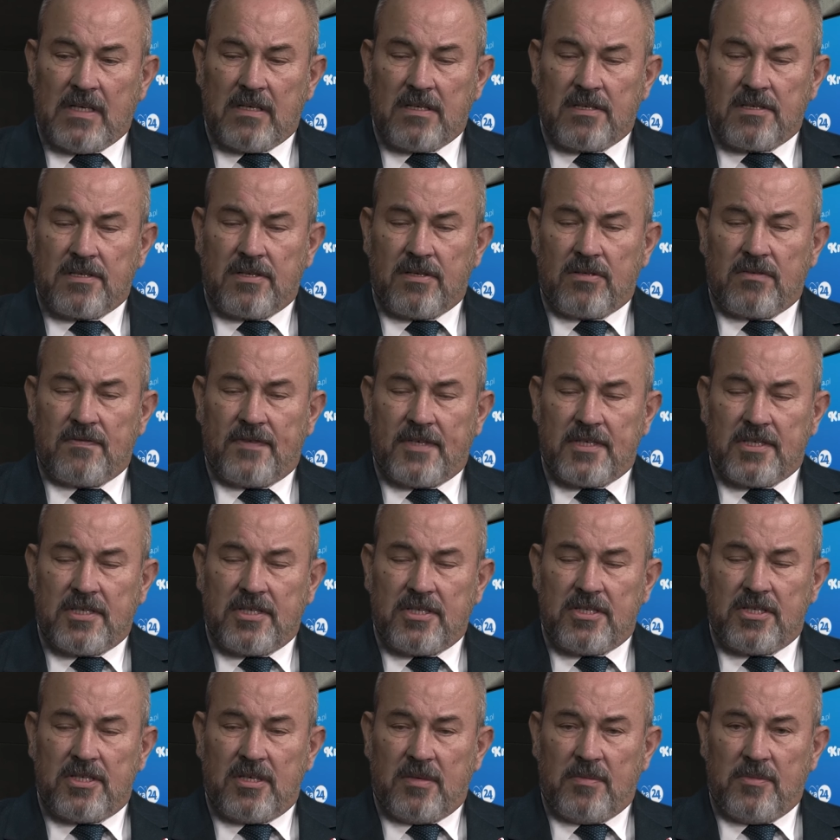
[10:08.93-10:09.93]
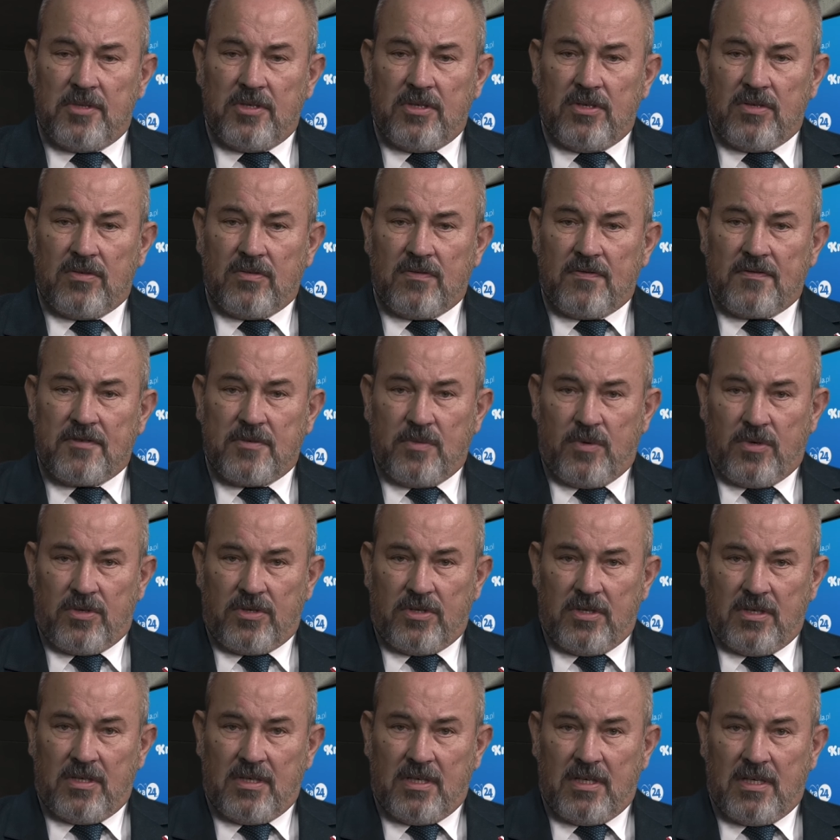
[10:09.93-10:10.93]
120 milionów
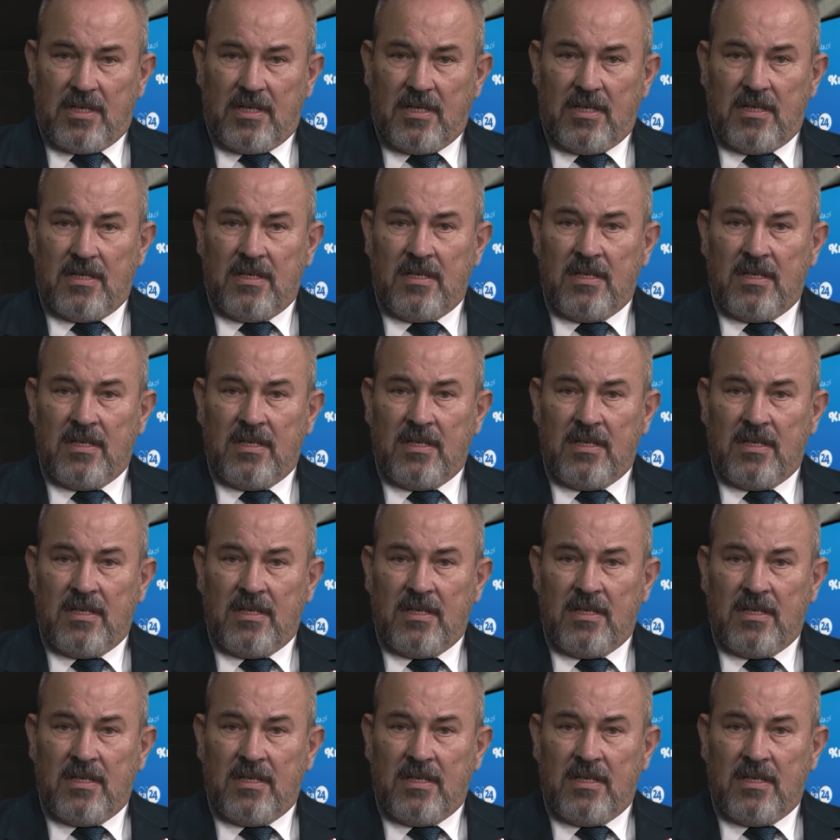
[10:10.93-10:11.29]
złotych, ale